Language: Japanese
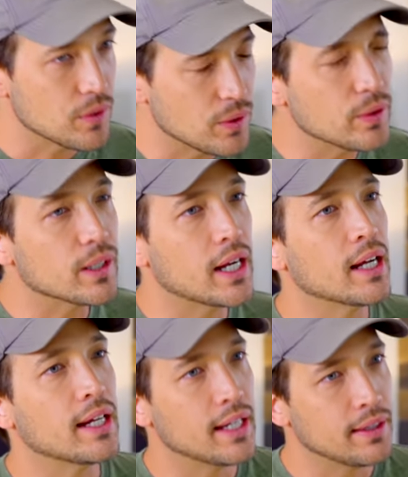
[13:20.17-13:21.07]
そのような
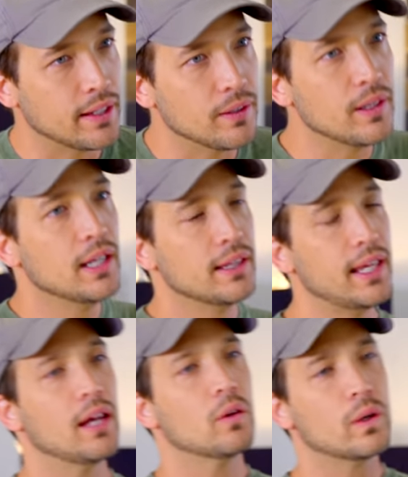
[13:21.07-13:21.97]
考えなんだよ。
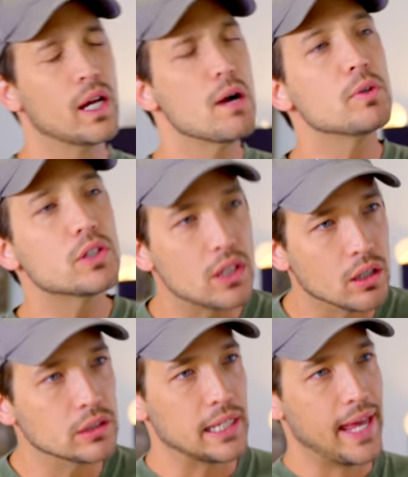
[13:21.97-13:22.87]
で、これはもち
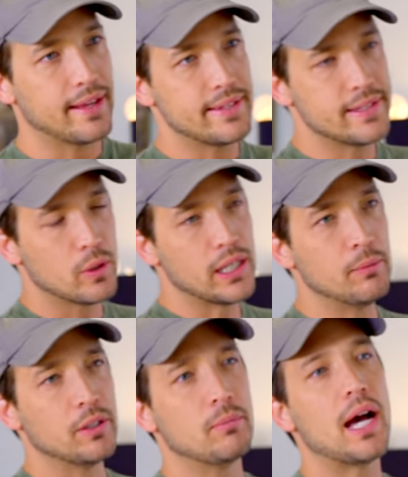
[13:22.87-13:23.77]
ろん
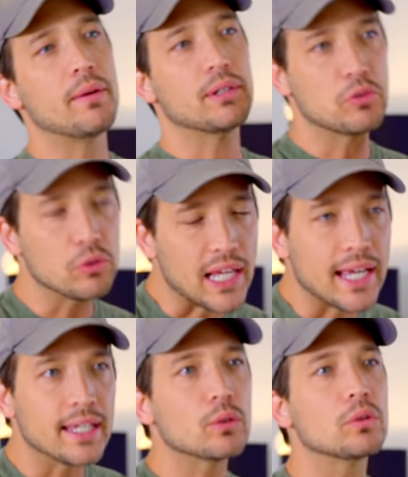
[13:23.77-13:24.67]
エクストリームの場合は超
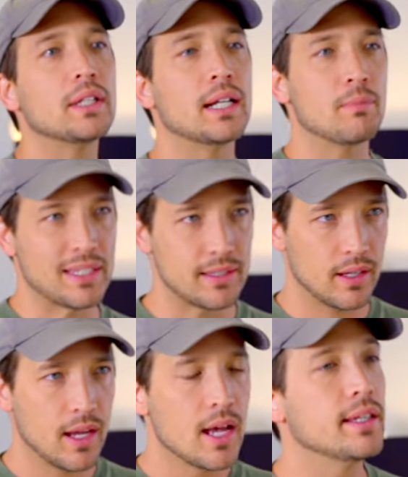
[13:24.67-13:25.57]
大変なことになりま
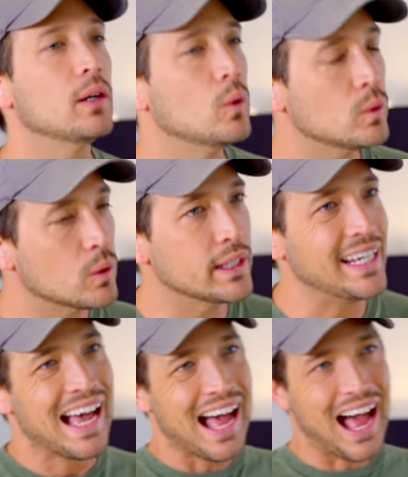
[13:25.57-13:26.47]
す。ね、本当に